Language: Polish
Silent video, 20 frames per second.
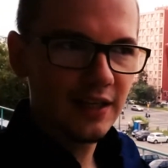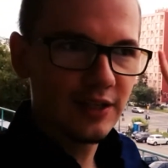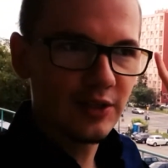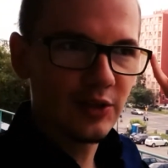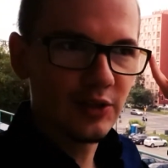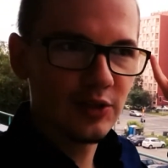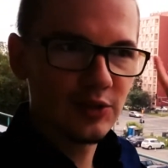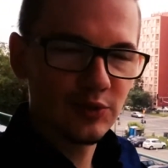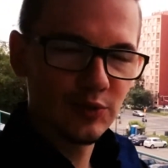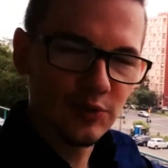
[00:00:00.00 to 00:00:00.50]

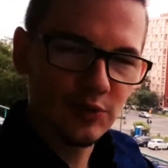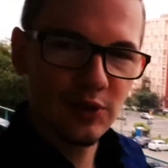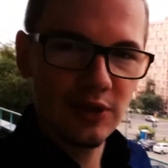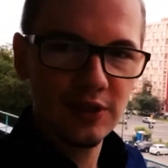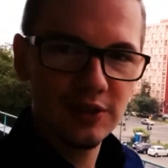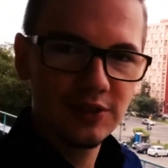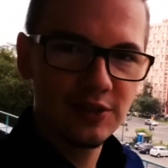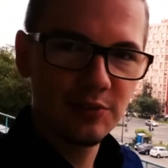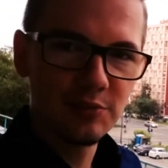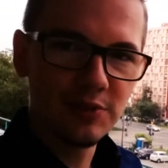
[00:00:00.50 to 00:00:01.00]
i one są
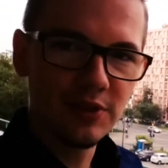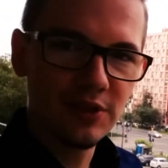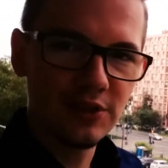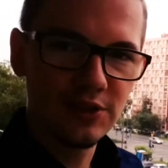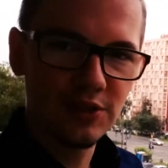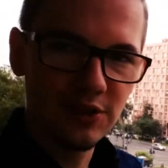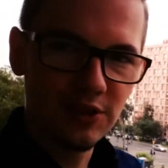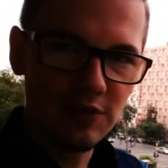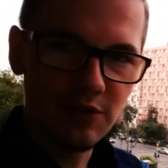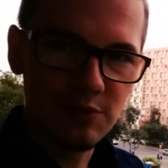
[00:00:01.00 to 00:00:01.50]
coraz
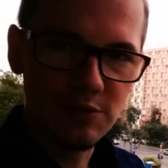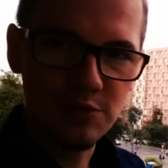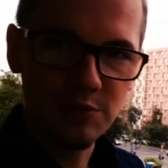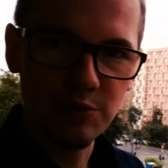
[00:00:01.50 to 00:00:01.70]
ciemniejsze. Nie wiem,